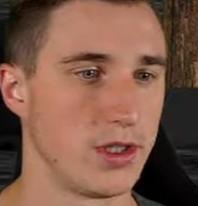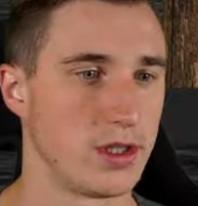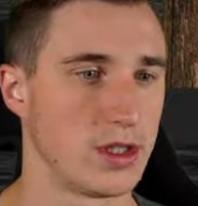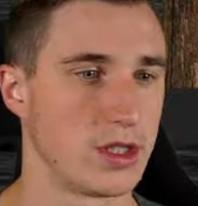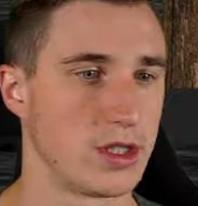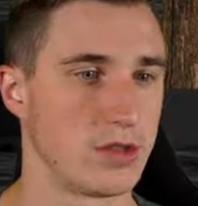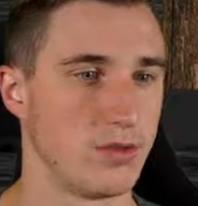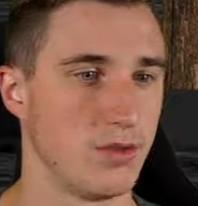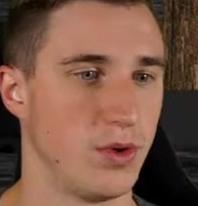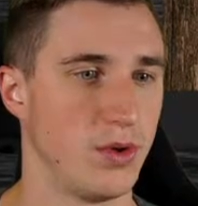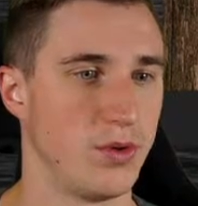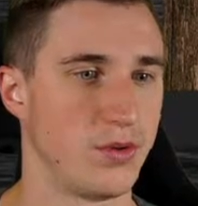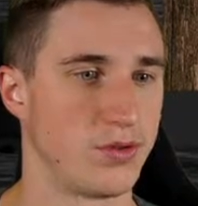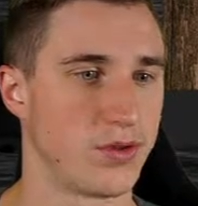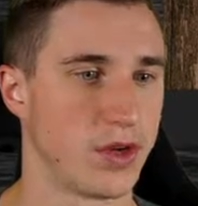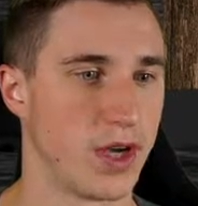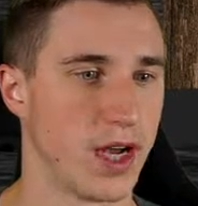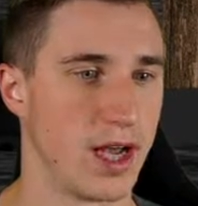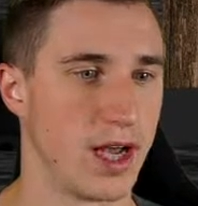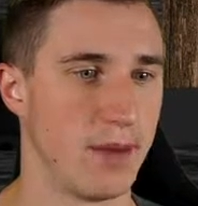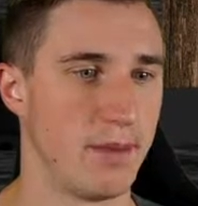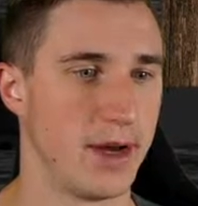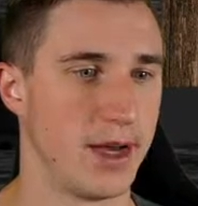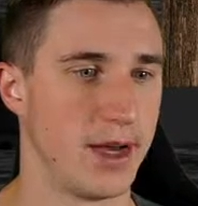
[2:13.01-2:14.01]
12
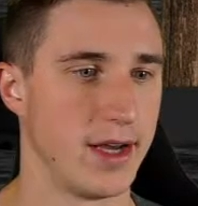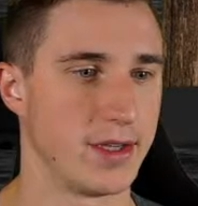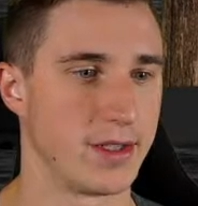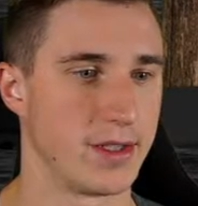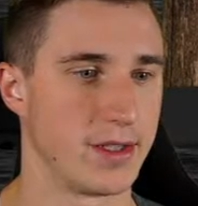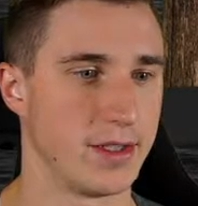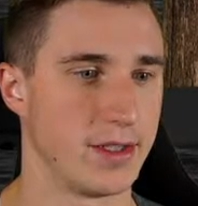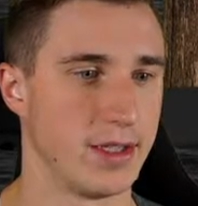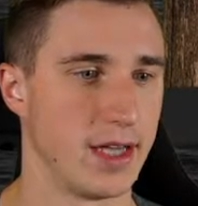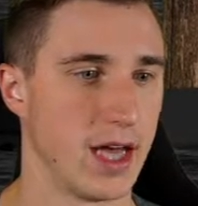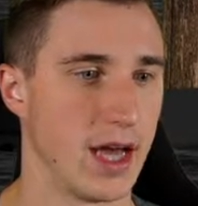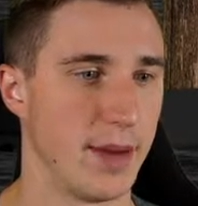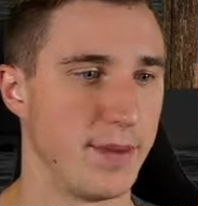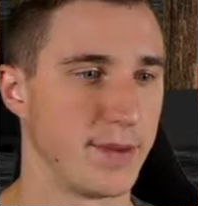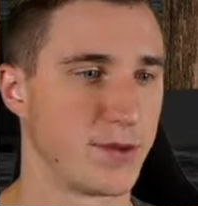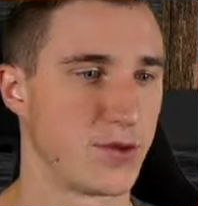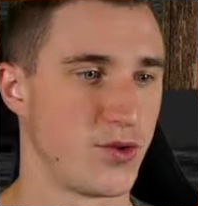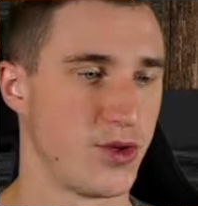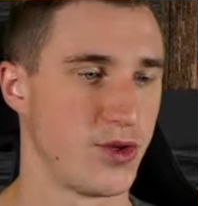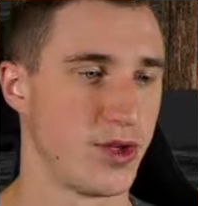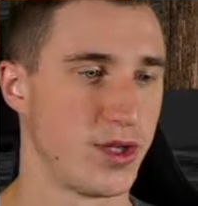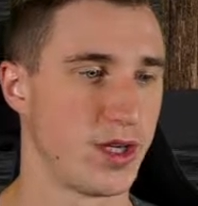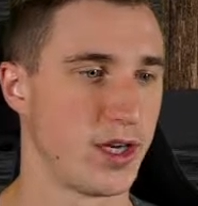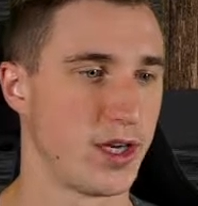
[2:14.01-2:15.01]
km/h sind die
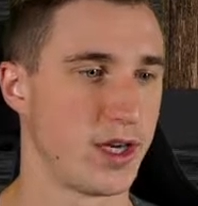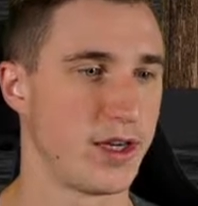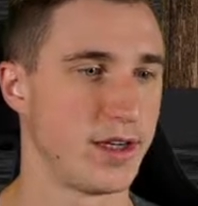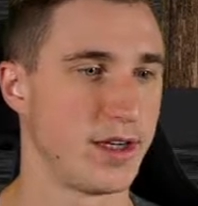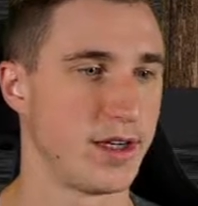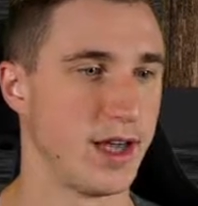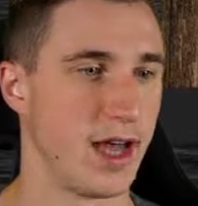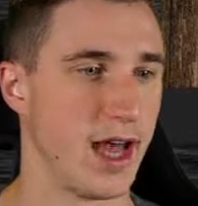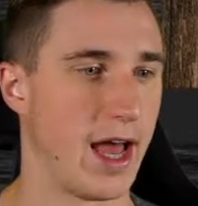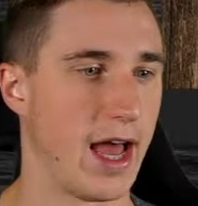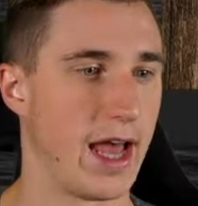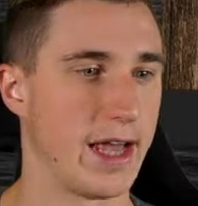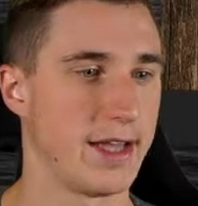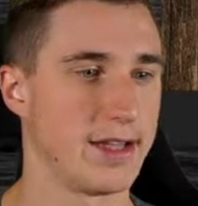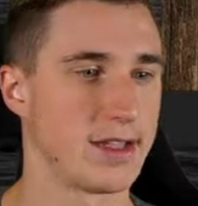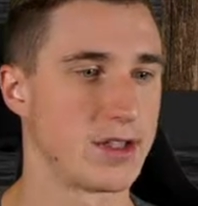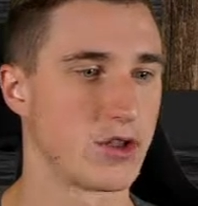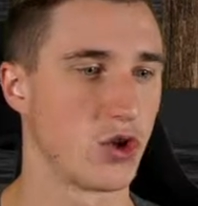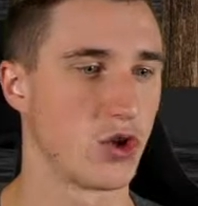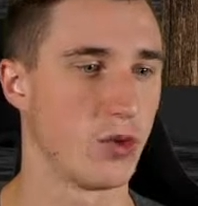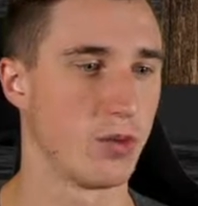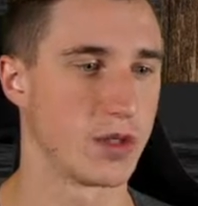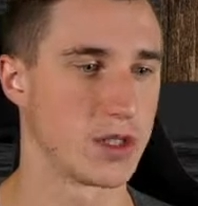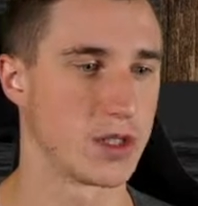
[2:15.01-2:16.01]
Arbeitsgeschwindigkeit,
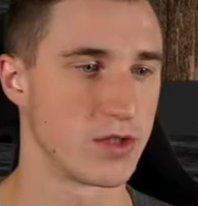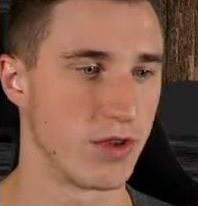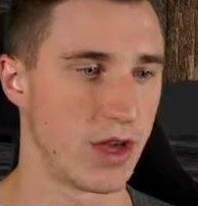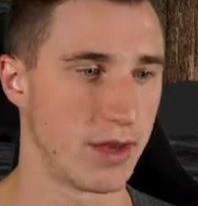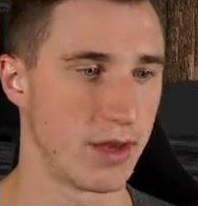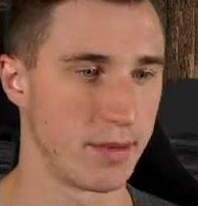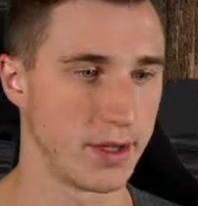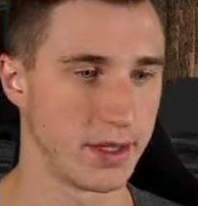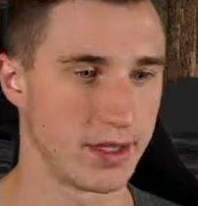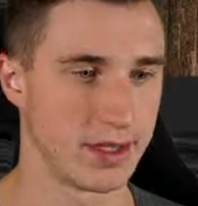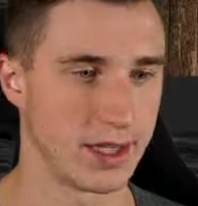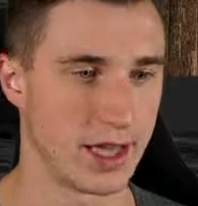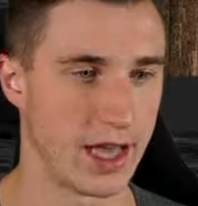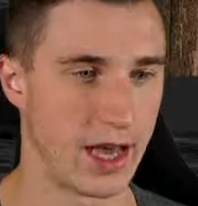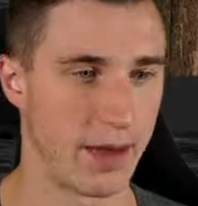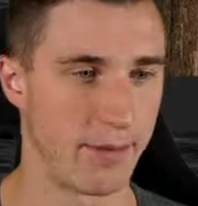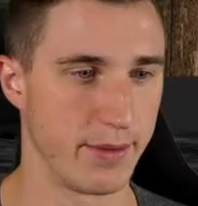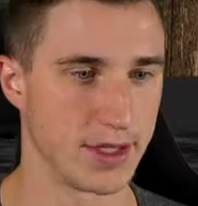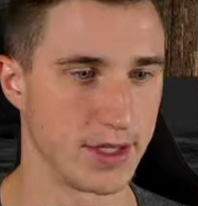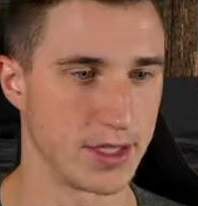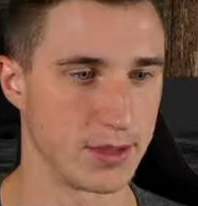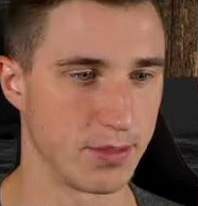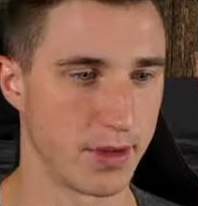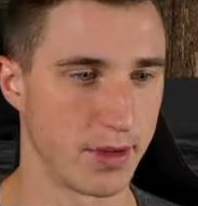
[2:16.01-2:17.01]
1,2 Meter
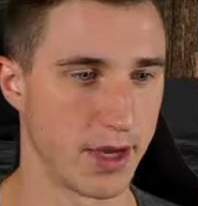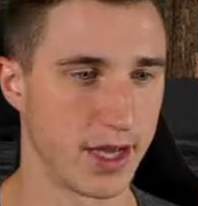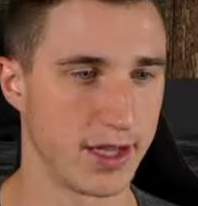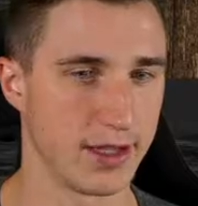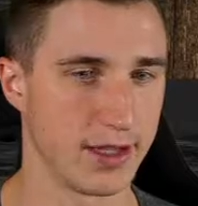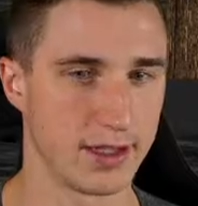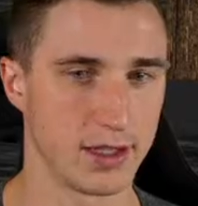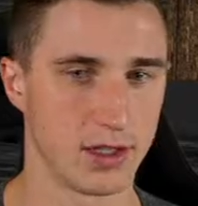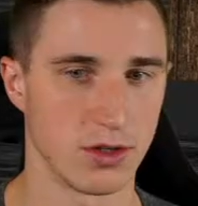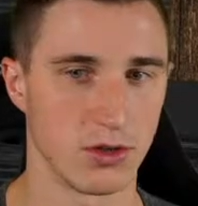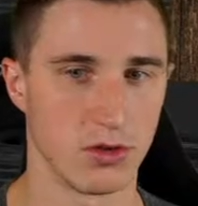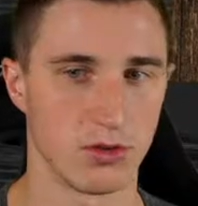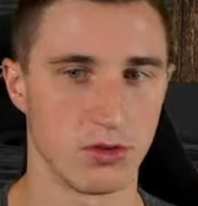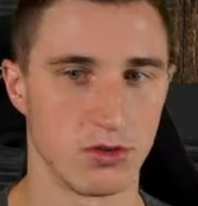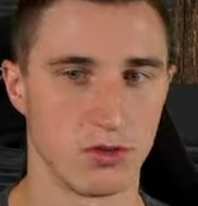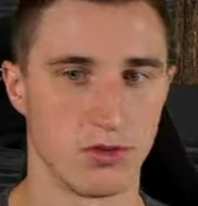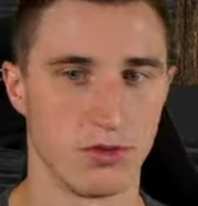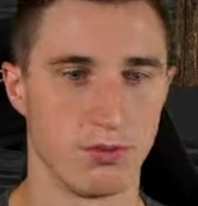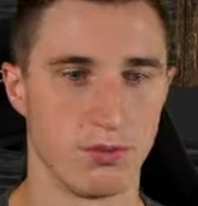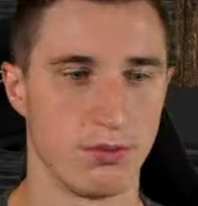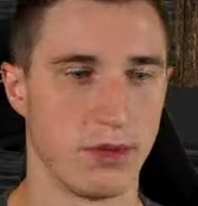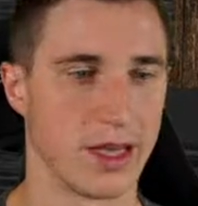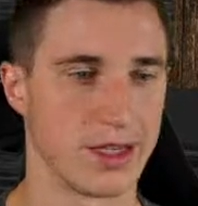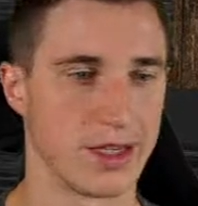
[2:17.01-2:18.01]
Arbeitsbreite und
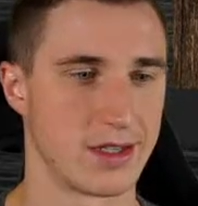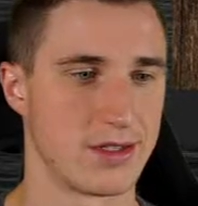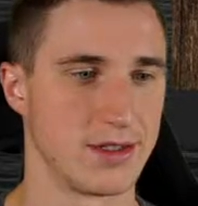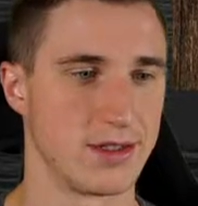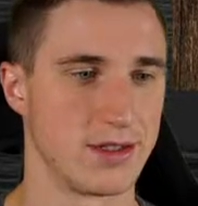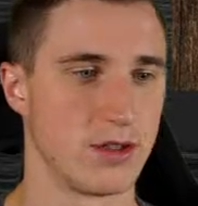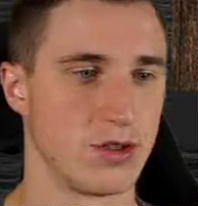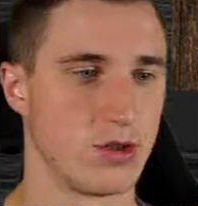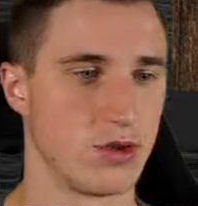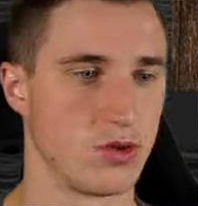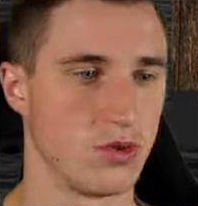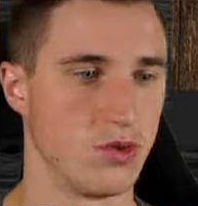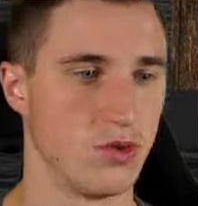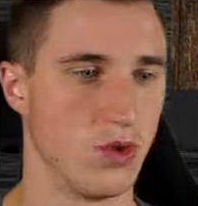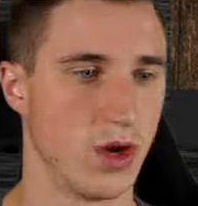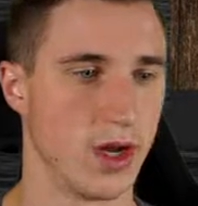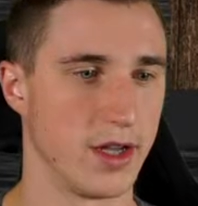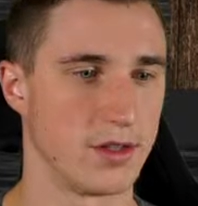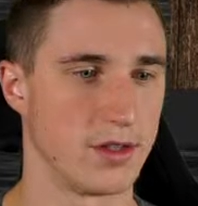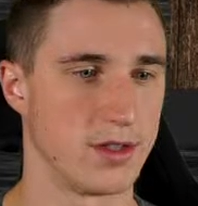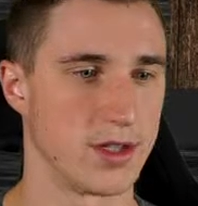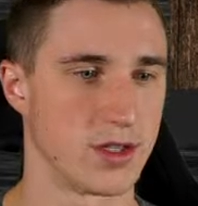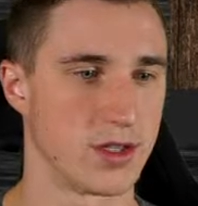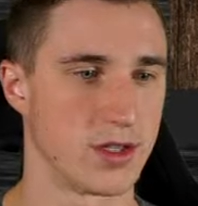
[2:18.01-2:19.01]
passend dazu ein
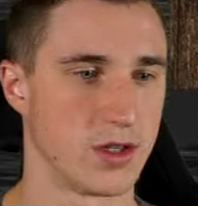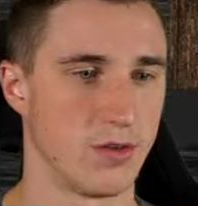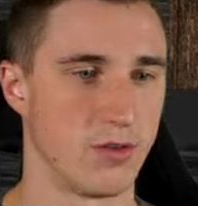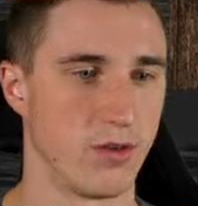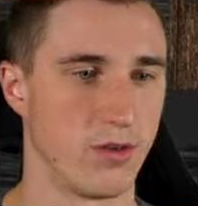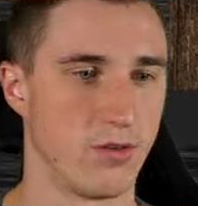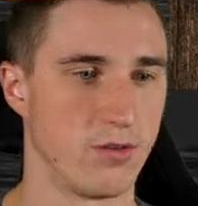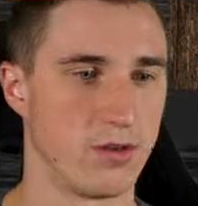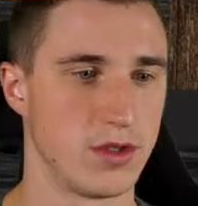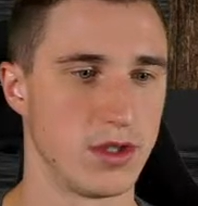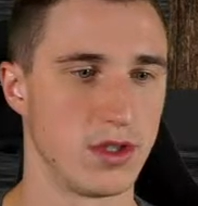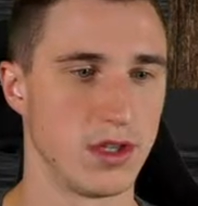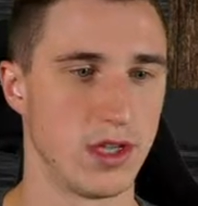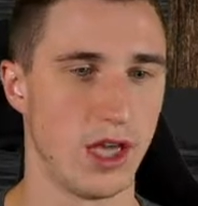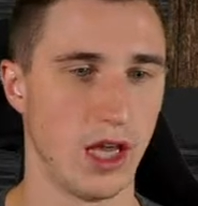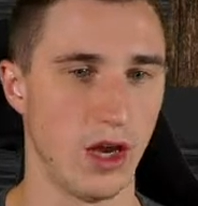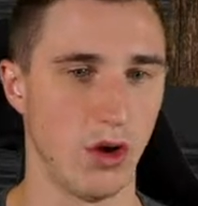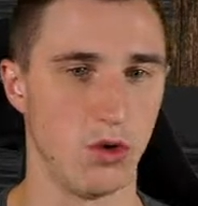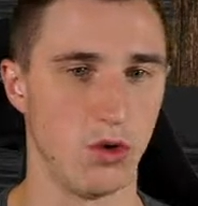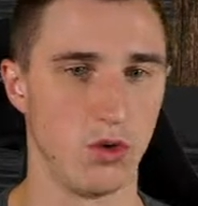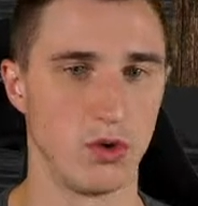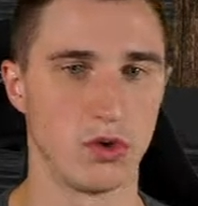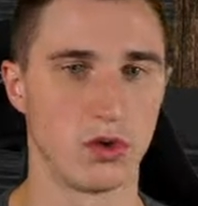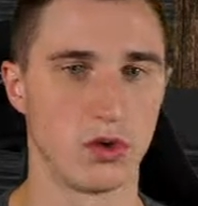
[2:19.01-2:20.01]
650
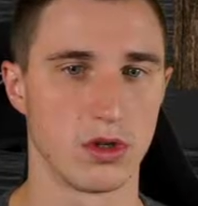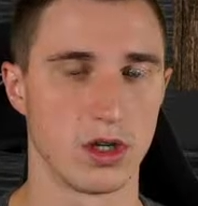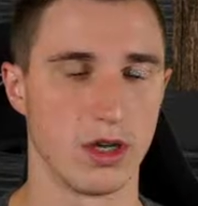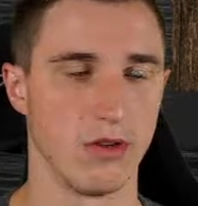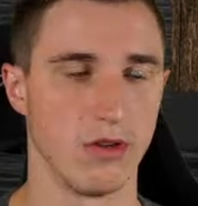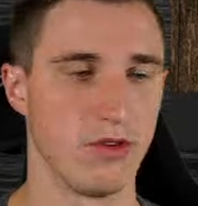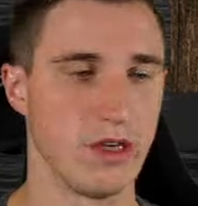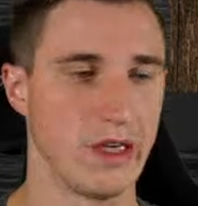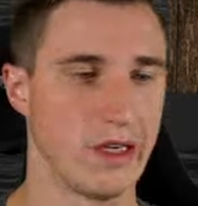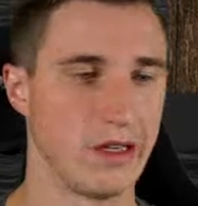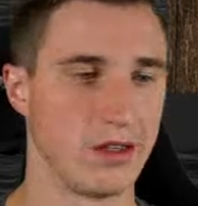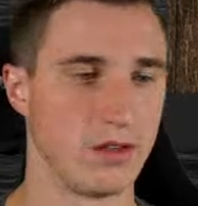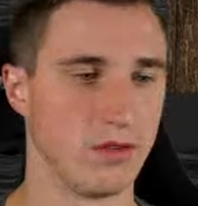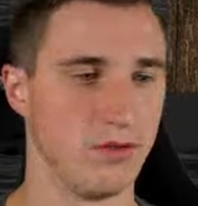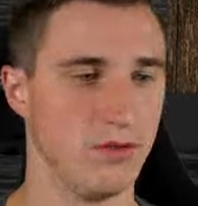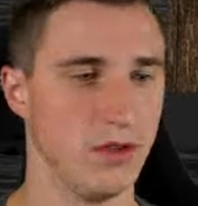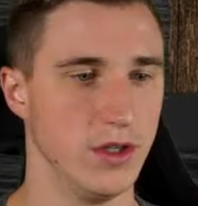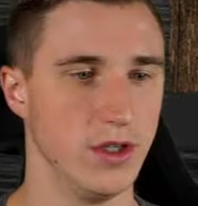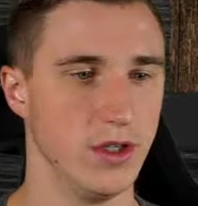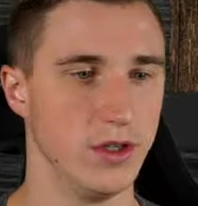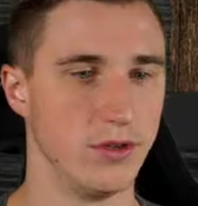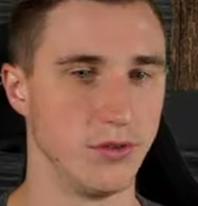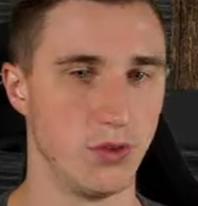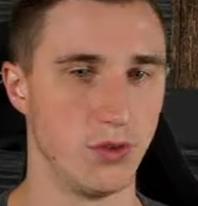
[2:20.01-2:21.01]
Kilo Gewicht wird
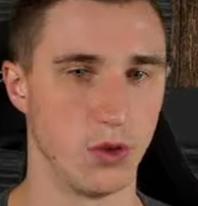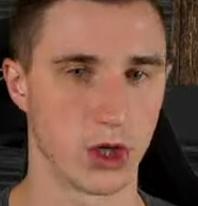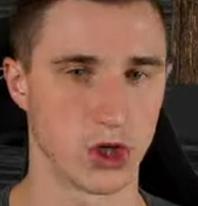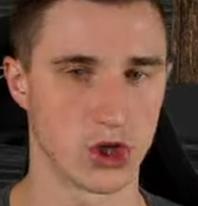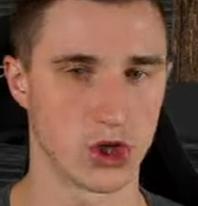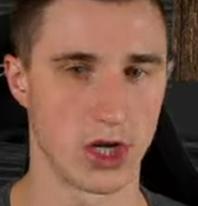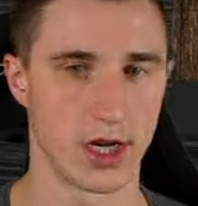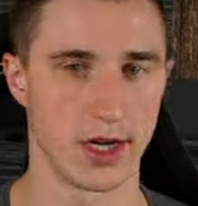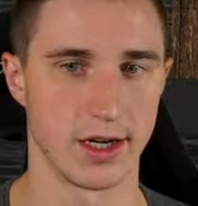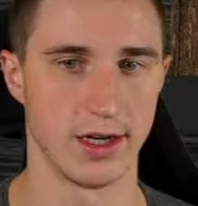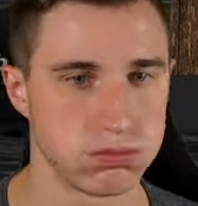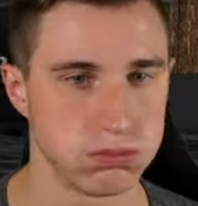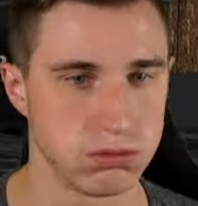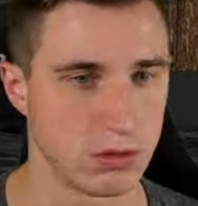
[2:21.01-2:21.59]
hier vorgeschlagen.